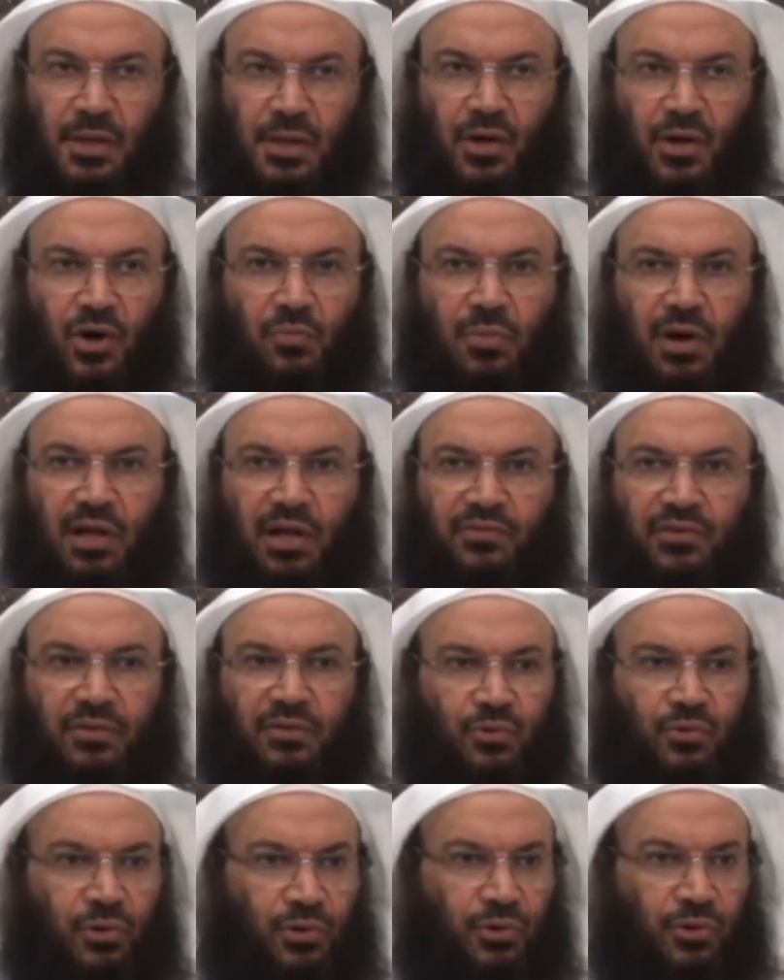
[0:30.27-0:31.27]
أما عاد في
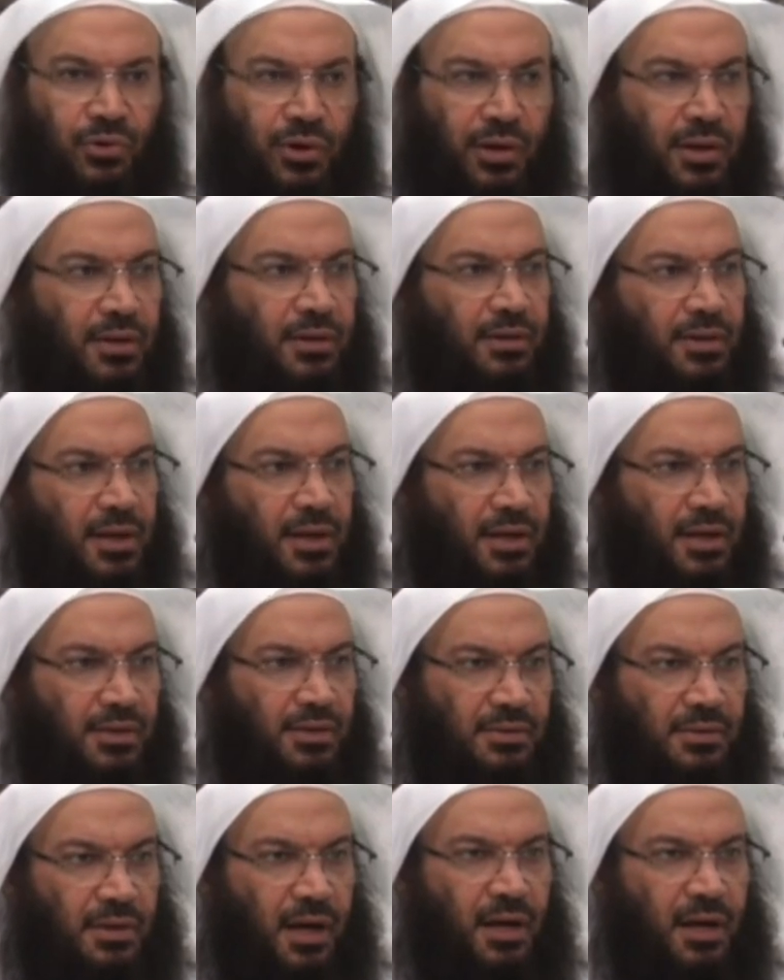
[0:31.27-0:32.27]
دول أخرى لا
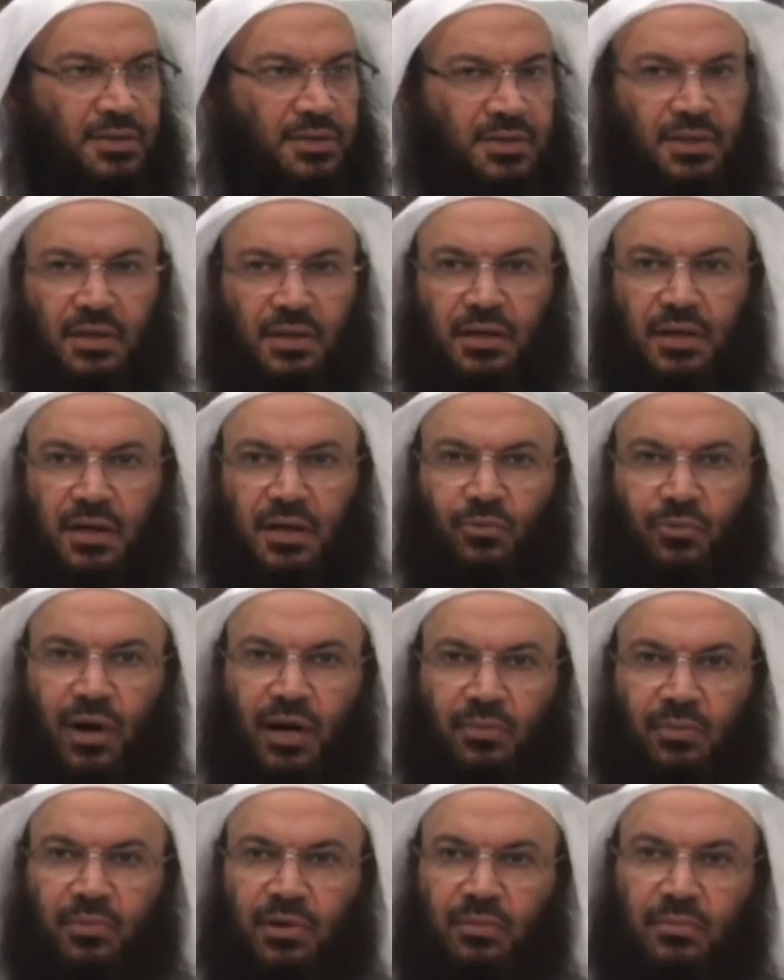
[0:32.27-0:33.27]
خاصة إذا كان
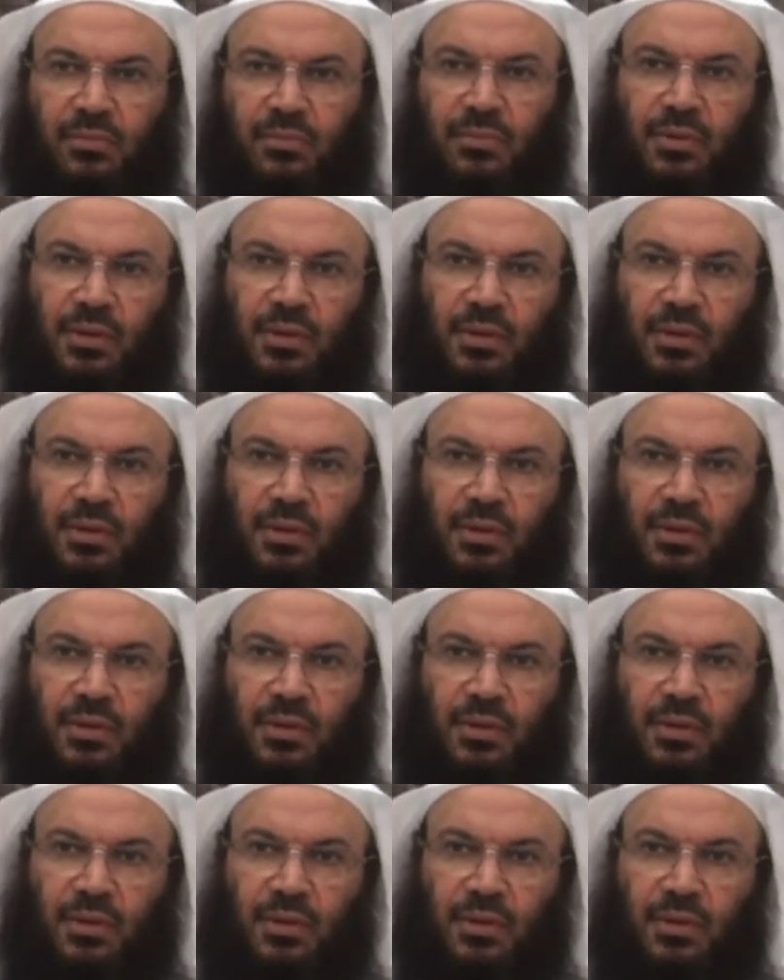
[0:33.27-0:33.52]
واحد من